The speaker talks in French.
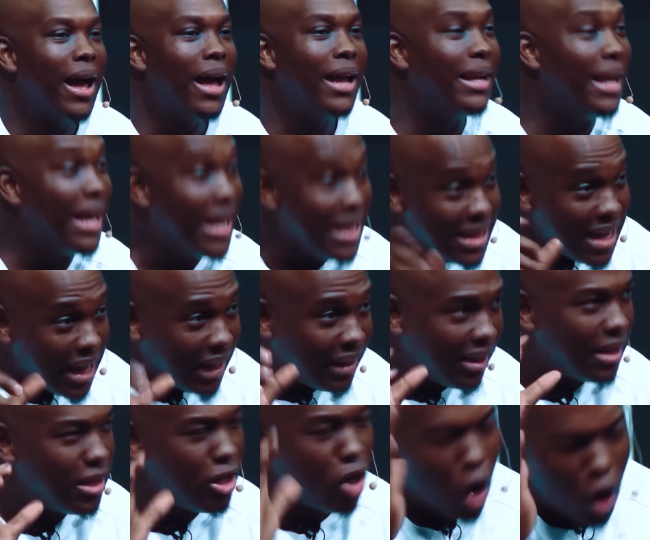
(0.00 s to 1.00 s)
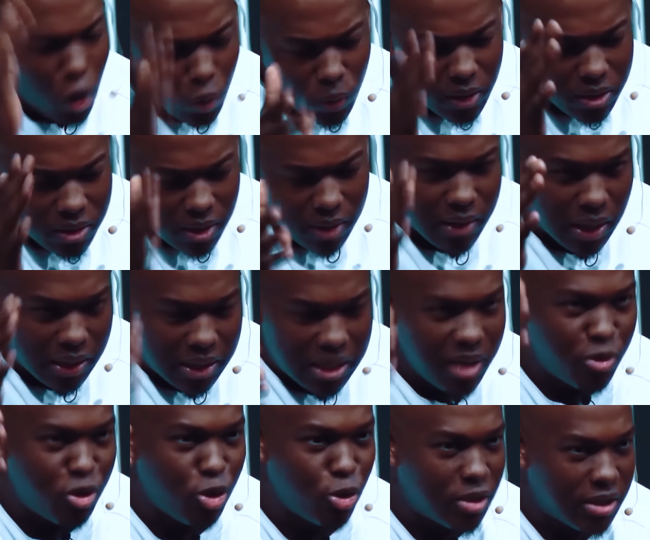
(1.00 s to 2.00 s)
Et à ce moment, la seule chose qui
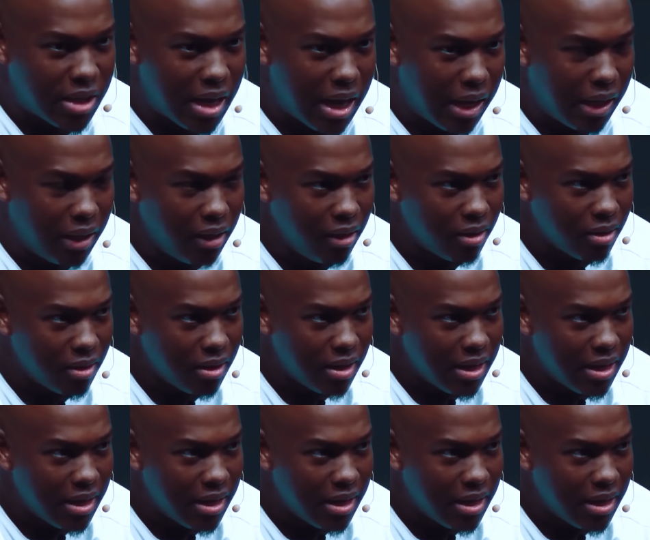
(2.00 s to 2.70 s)
vous permet d'avancer,